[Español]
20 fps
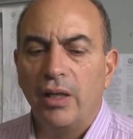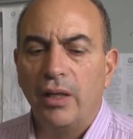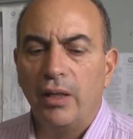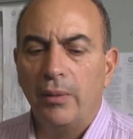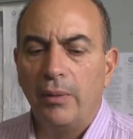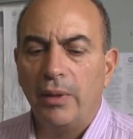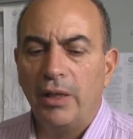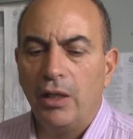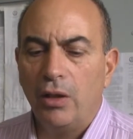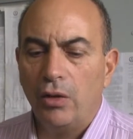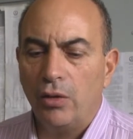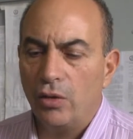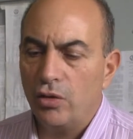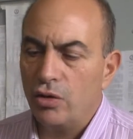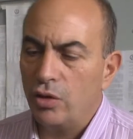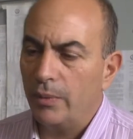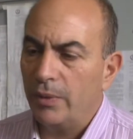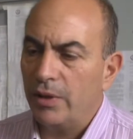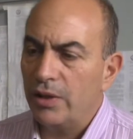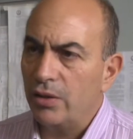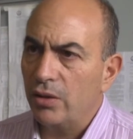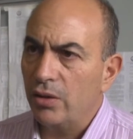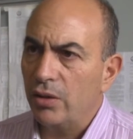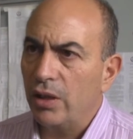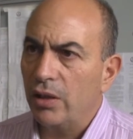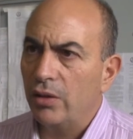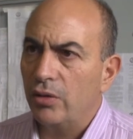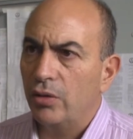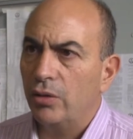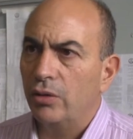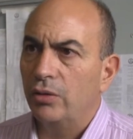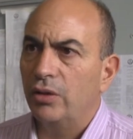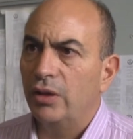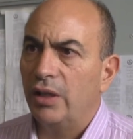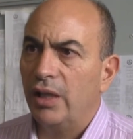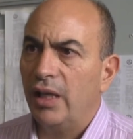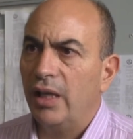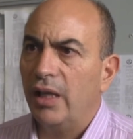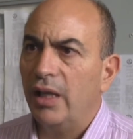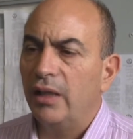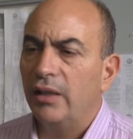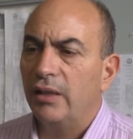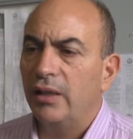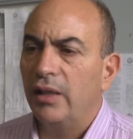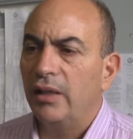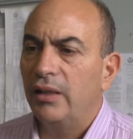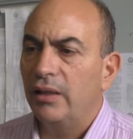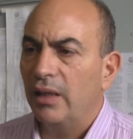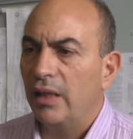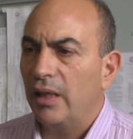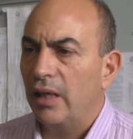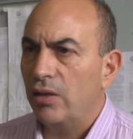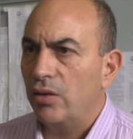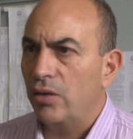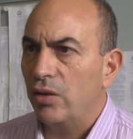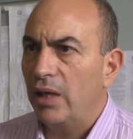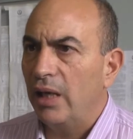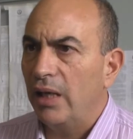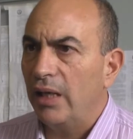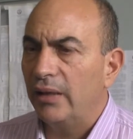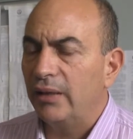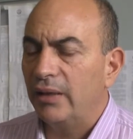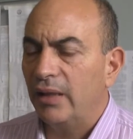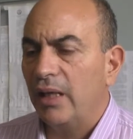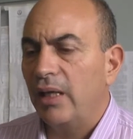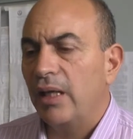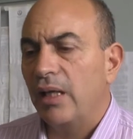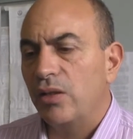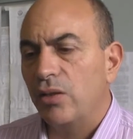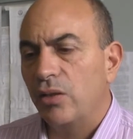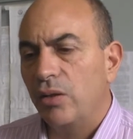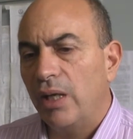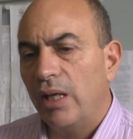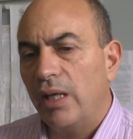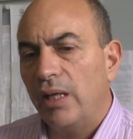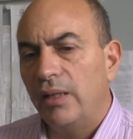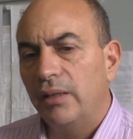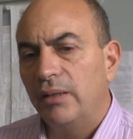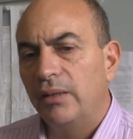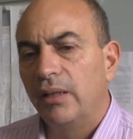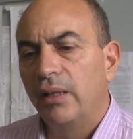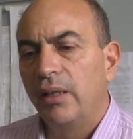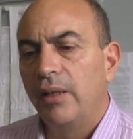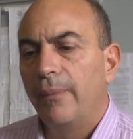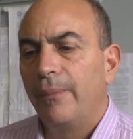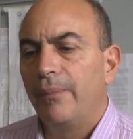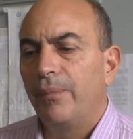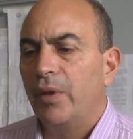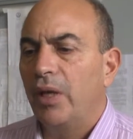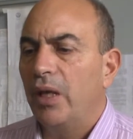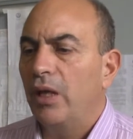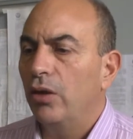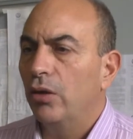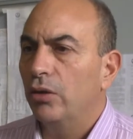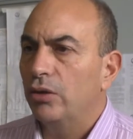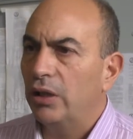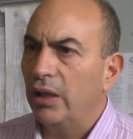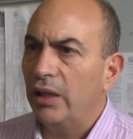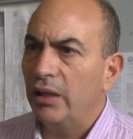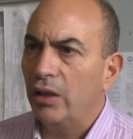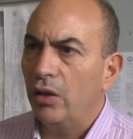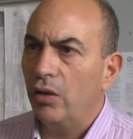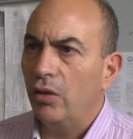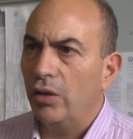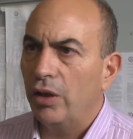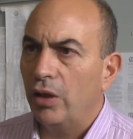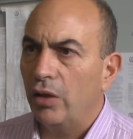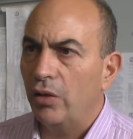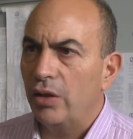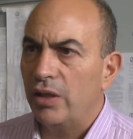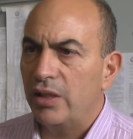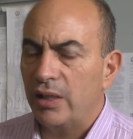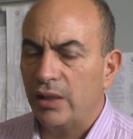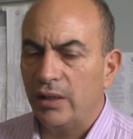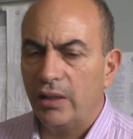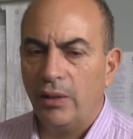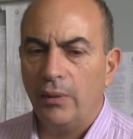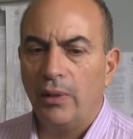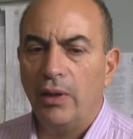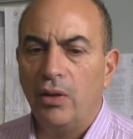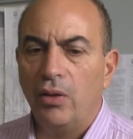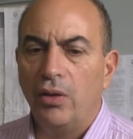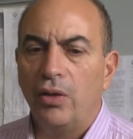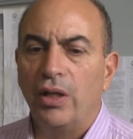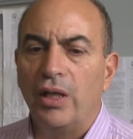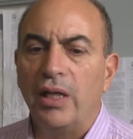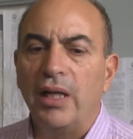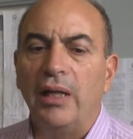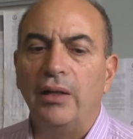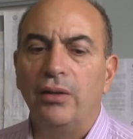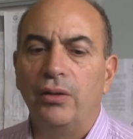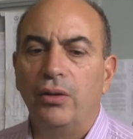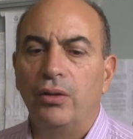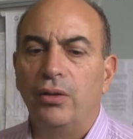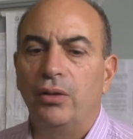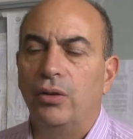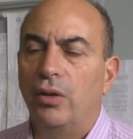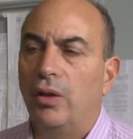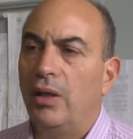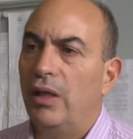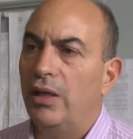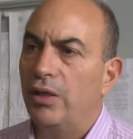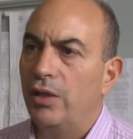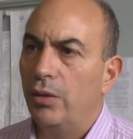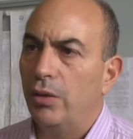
eh, vinieron ocho personas, son tres este, internacionales, tres nacionales y dos técnicos de CONICET que van coordinando todas las